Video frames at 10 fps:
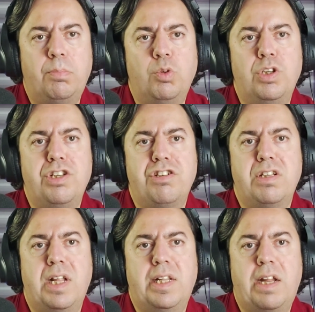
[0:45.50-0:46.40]
bunun
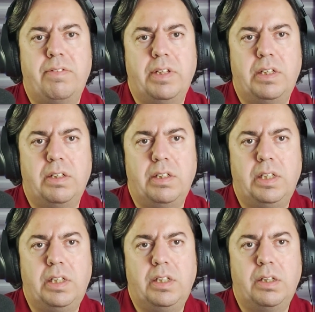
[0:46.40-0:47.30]
için neler
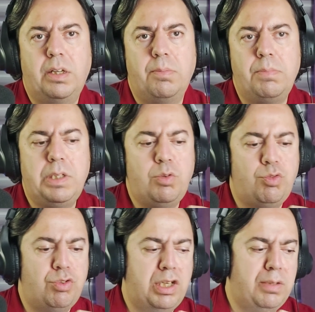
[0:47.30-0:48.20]
verirdik? Bir
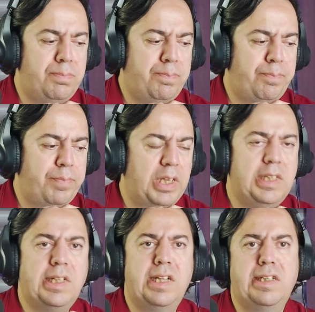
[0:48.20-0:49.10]
düşünelim.
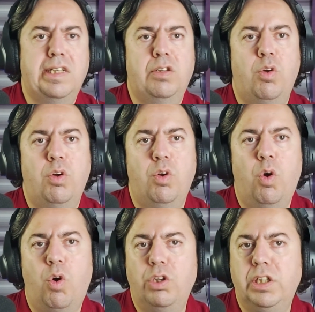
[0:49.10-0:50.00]
İsterseniz
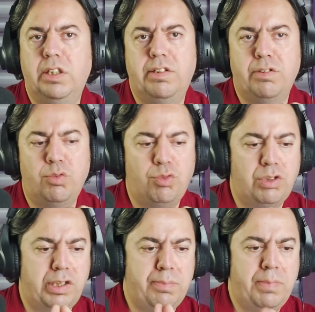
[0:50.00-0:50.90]
10 yıl için
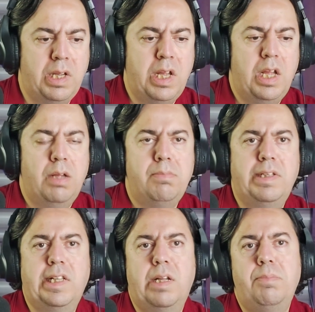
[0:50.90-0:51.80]
düşünelim.
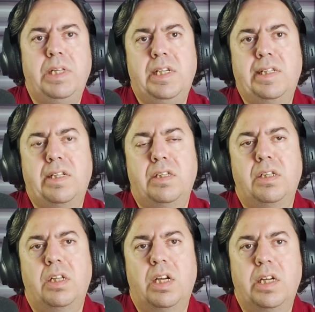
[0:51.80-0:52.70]
Mesela bir
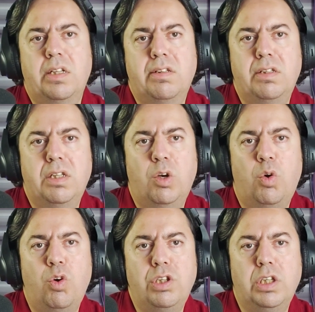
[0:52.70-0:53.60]
insanın hayatında
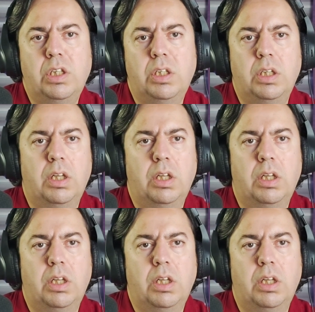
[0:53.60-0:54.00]
10 yıl